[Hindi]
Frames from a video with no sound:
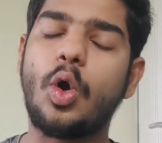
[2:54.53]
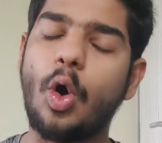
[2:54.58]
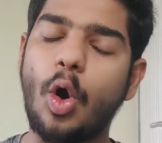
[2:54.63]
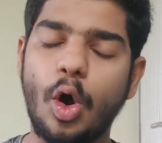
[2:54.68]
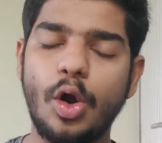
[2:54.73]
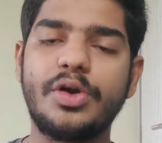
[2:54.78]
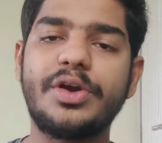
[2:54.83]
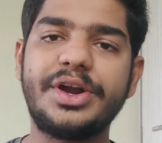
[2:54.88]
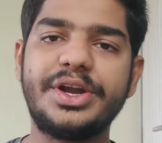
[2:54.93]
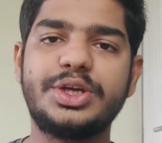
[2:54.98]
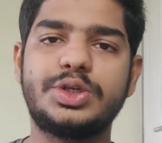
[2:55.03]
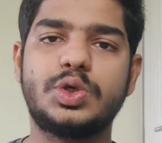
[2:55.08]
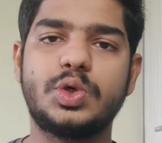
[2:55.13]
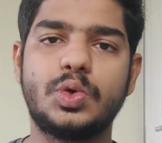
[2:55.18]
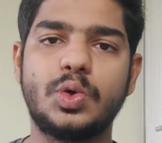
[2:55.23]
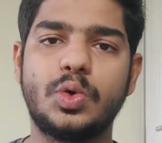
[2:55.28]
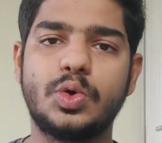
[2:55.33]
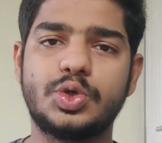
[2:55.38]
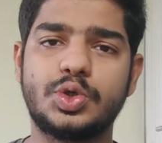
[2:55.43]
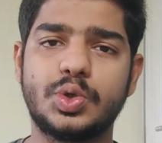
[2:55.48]
ऑलरेडी
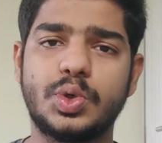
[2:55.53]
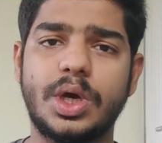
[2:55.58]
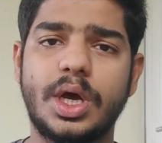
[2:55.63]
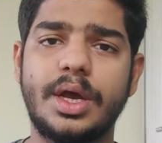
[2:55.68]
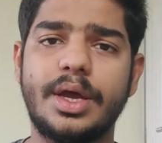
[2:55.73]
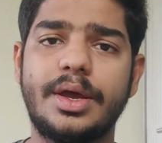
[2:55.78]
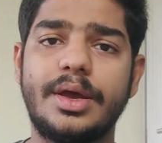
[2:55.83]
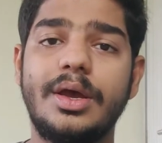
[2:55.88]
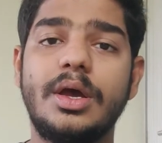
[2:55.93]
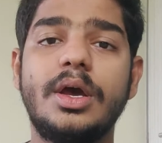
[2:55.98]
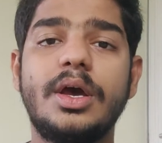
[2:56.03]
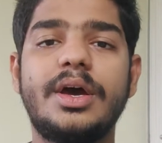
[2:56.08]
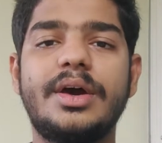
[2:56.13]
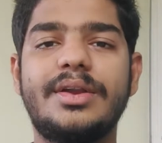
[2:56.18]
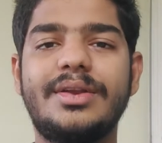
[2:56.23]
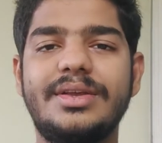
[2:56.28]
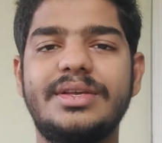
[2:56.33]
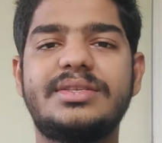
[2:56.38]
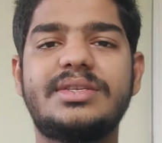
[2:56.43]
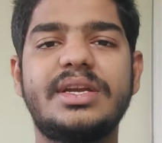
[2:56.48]
शुरू हो चुका
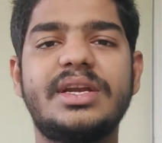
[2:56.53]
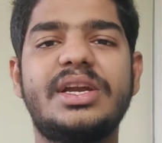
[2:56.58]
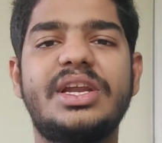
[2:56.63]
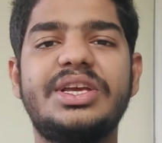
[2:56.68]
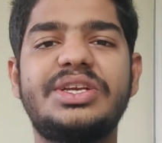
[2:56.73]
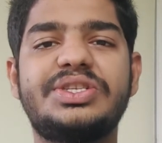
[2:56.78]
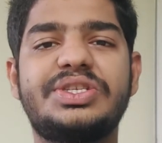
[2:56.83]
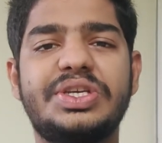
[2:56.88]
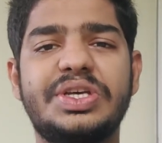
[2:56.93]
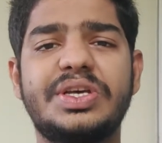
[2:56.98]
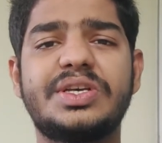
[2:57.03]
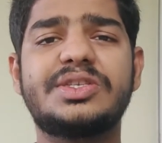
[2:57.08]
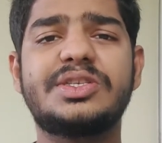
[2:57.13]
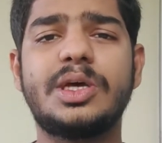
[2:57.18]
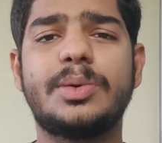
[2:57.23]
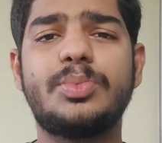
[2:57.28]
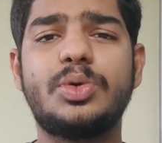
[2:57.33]
है रिसेंटली जे